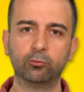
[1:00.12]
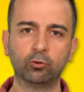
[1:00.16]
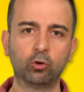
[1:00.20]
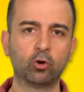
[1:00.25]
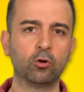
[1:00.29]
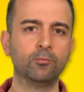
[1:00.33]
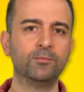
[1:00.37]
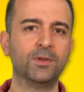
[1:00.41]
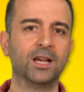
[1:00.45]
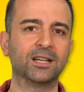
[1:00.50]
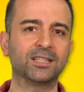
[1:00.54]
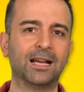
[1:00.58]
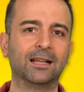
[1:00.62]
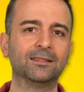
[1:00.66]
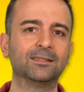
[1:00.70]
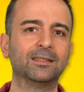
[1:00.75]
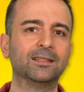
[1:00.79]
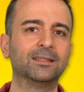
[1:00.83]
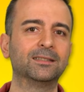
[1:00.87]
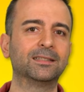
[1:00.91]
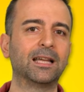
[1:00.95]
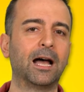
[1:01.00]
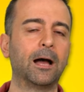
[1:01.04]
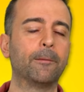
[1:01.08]
bu durum
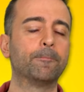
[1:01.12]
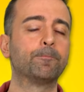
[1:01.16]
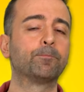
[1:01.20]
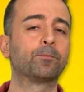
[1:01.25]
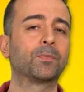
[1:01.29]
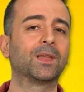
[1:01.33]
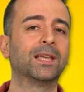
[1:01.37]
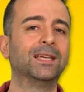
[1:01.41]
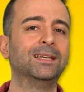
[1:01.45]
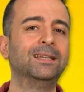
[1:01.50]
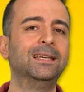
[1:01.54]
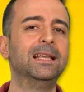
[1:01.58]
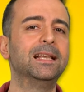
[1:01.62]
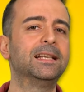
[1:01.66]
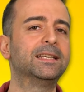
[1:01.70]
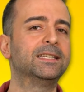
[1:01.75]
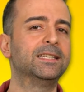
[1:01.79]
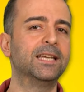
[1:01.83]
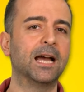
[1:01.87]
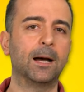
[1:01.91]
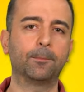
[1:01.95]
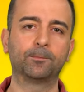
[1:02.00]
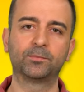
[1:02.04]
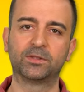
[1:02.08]
yaşandığında
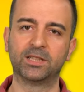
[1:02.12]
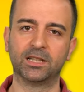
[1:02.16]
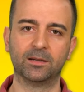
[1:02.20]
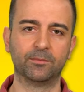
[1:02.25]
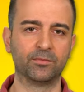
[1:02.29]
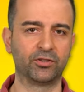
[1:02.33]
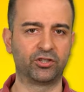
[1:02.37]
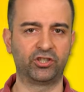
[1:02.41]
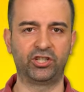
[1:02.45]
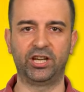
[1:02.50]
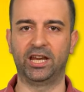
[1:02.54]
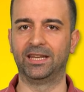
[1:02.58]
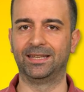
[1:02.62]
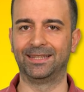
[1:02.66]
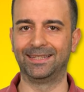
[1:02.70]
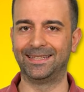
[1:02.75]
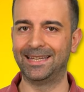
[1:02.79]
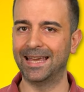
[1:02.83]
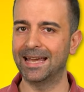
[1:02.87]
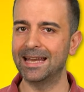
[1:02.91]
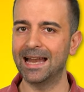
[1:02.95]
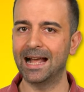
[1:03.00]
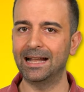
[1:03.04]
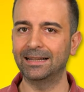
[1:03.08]
ilk yaptığımız şey
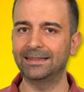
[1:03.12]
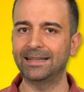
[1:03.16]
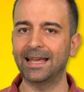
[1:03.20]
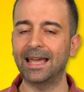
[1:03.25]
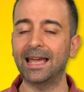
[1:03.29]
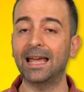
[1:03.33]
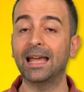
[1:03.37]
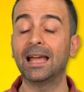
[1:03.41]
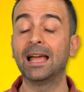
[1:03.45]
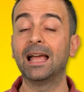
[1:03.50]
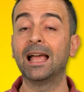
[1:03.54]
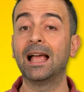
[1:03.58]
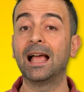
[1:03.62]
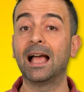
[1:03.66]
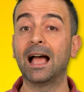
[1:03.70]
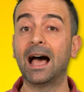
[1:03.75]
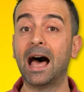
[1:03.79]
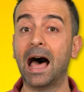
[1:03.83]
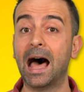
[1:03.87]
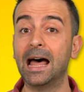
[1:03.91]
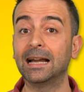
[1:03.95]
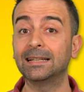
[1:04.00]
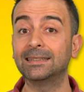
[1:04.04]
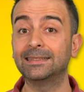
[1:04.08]
genelde
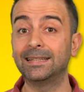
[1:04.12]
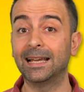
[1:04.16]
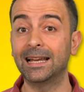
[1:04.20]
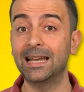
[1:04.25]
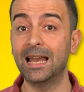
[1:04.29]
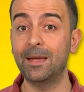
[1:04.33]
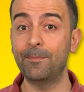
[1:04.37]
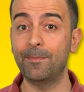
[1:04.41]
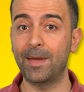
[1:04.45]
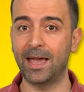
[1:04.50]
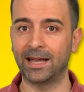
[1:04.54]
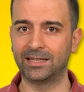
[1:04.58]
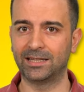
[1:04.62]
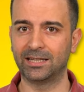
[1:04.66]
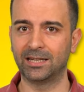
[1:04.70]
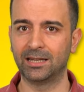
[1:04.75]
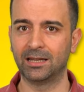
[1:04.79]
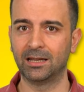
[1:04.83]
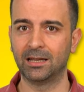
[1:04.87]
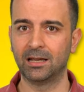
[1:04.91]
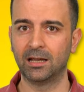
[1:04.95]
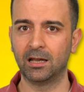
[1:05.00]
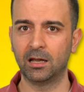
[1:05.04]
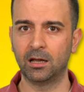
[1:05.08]

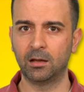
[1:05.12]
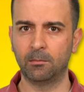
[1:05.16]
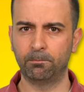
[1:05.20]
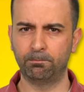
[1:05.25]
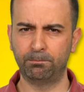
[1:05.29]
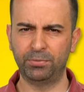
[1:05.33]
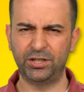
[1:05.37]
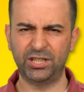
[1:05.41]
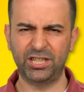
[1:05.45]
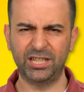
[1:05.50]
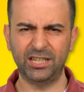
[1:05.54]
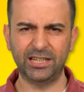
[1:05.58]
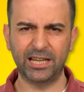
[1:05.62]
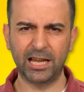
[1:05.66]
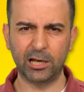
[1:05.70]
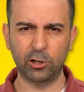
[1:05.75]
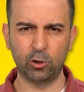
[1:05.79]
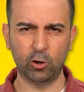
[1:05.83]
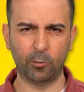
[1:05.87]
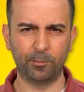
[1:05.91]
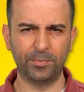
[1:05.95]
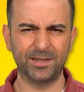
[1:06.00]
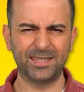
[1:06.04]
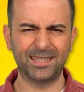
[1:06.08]
ertelemek. Bir şey
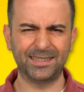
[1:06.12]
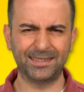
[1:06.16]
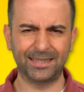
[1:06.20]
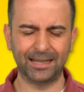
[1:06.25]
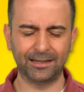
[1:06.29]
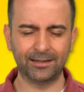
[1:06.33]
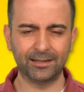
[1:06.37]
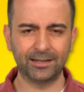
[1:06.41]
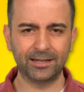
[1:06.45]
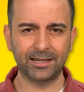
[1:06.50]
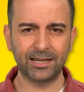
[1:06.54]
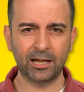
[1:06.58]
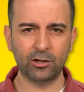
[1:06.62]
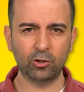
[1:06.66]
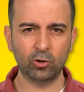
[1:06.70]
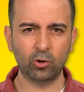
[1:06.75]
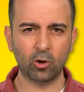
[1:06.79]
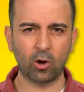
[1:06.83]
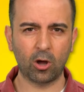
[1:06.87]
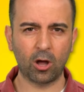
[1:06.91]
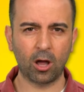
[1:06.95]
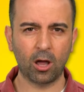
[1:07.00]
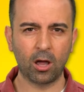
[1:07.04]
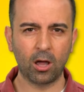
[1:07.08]
geliyor, bizi tedirgin
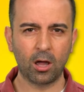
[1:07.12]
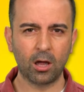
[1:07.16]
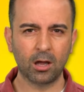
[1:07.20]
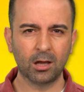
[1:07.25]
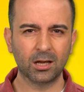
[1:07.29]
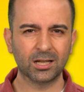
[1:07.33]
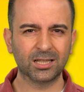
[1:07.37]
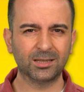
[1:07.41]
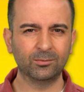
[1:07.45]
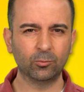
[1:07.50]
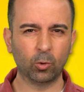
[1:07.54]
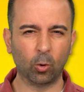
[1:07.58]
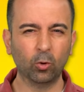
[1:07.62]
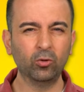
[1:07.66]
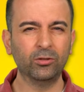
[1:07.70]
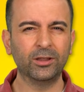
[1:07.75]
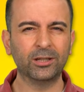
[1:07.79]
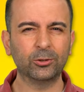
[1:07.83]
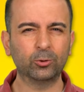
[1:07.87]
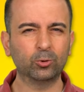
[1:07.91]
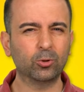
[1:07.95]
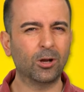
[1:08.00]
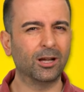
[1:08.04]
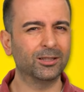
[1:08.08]
ediyor. Şimdi
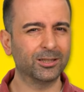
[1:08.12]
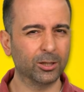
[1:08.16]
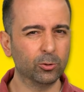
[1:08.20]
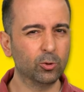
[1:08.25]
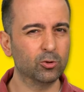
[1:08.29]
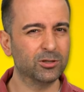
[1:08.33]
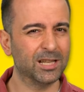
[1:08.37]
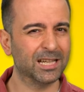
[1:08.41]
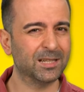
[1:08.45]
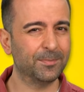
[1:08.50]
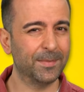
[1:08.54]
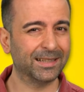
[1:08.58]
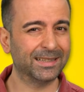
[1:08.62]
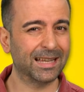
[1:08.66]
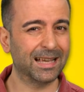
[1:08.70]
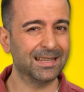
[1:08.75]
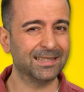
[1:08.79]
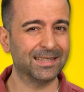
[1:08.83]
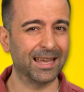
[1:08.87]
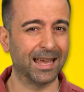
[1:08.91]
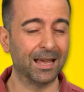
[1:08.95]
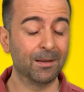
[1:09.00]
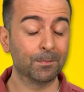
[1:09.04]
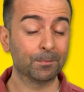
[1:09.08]
onunla şu anda
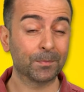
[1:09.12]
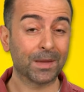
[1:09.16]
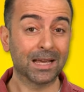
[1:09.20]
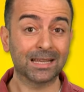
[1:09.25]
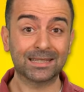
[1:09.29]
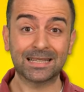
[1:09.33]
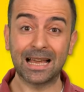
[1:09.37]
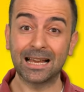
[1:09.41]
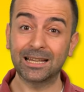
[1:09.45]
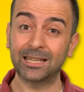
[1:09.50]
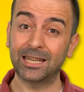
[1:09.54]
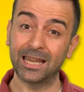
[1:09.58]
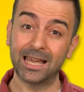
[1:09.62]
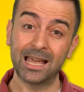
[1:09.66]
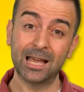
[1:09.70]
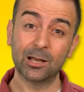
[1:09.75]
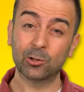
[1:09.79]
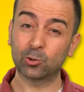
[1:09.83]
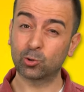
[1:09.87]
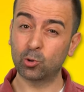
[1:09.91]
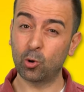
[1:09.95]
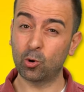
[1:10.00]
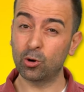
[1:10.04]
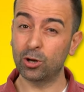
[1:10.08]
yüzleşmektense sanki
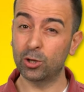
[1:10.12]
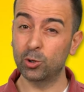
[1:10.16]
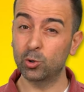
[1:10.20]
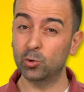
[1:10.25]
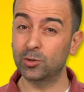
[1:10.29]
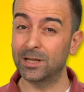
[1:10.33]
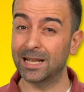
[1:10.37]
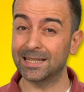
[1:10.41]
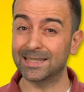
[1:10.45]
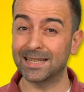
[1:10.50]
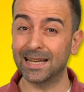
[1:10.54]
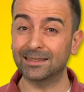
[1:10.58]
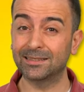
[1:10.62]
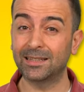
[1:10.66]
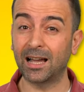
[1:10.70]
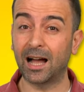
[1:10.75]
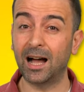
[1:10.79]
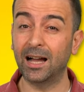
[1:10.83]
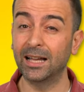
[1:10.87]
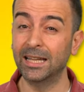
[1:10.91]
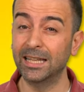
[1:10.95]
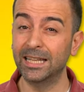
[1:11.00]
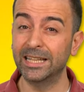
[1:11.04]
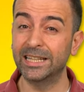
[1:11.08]
sonra yüzleşsek
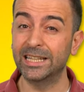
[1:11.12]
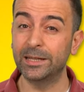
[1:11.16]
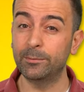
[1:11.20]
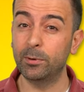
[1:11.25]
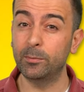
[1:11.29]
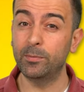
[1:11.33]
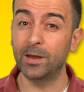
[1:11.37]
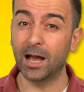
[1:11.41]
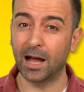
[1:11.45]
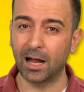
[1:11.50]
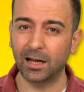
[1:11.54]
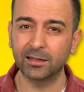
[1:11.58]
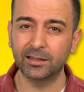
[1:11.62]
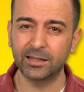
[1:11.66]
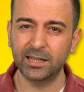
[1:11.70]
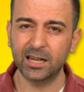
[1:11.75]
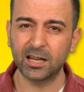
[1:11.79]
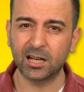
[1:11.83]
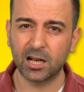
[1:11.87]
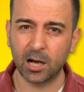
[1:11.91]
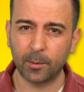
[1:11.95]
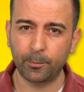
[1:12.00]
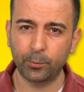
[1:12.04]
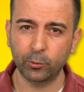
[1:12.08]
daha iyi gibi bir
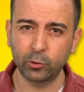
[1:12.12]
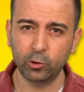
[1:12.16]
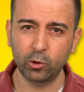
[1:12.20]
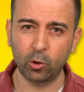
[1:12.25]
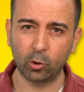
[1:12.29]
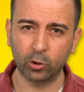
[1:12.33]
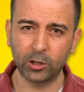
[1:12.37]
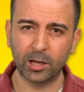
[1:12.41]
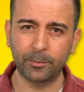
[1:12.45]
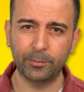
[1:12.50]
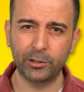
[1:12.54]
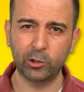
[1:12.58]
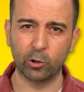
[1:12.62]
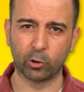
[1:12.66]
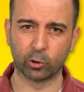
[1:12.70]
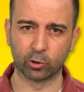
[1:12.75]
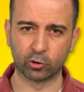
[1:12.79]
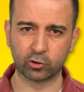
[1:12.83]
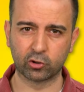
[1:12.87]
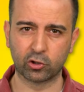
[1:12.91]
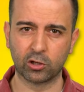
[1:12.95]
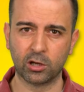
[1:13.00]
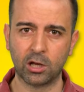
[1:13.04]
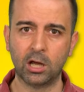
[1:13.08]
algıya kapılıyor
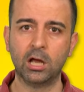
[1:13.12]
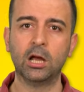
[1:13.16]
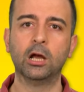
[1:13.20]
olabiliyoruz.